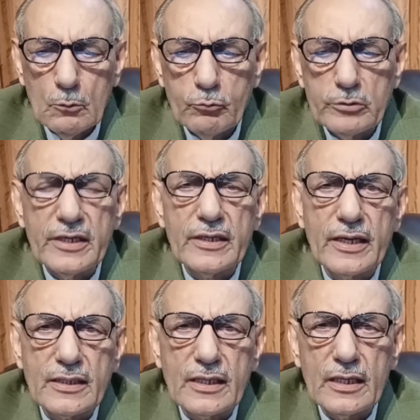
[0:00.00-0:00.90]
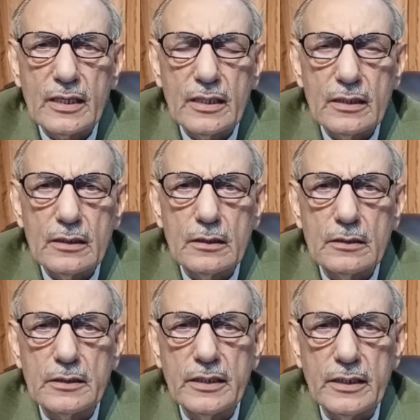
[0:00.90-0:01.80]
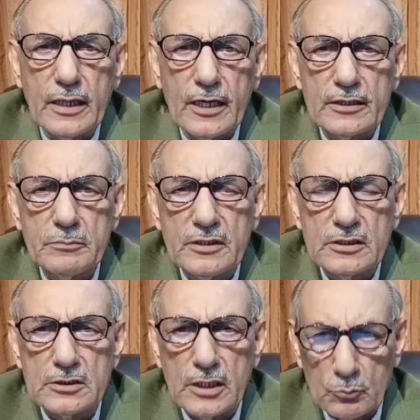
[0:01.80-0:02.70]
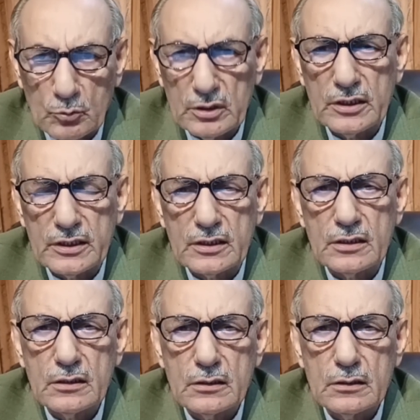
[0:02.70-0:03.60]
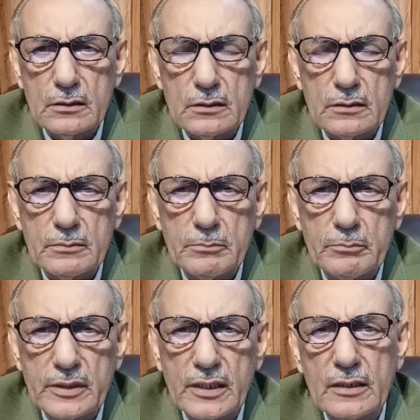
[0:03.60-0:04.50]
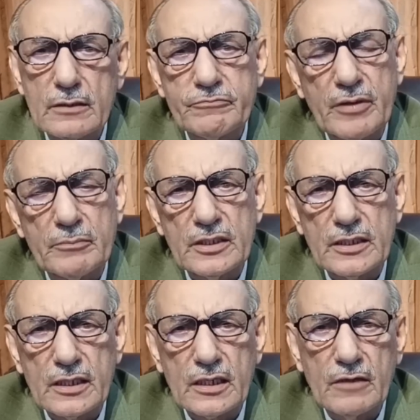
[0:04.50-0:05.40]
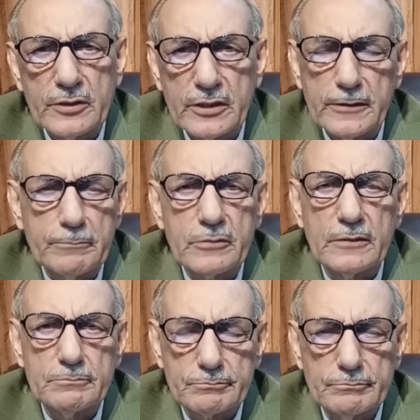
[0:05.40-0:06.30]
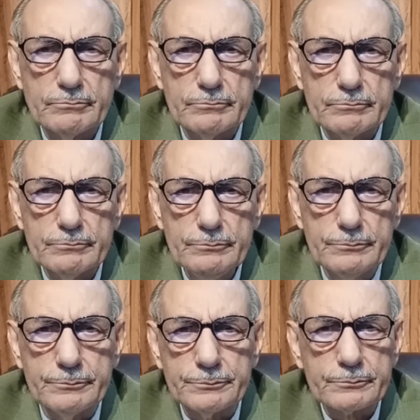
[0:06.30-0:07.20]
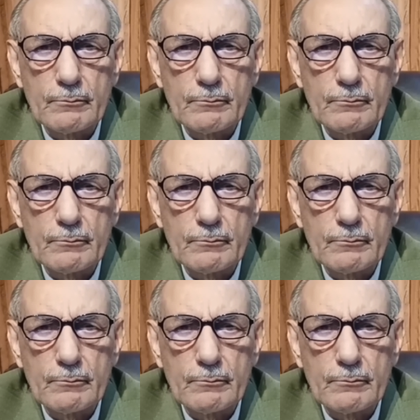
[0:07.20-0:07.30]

वो ये है कि ये आदमी जेनली मियाँ फैमिली के काफ़ी करीब था